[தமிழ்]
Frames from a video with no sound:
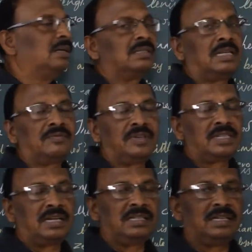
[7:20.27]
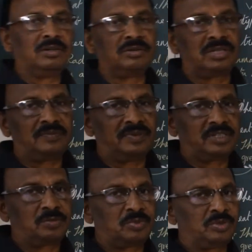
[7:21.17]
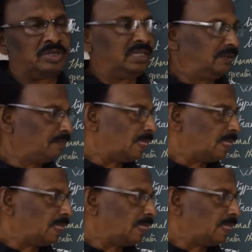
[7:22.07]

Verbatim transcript: சர்ஃபேஸ்லேருந்து இன்னொரு சர்ஃபேஸ்க்கு போகுது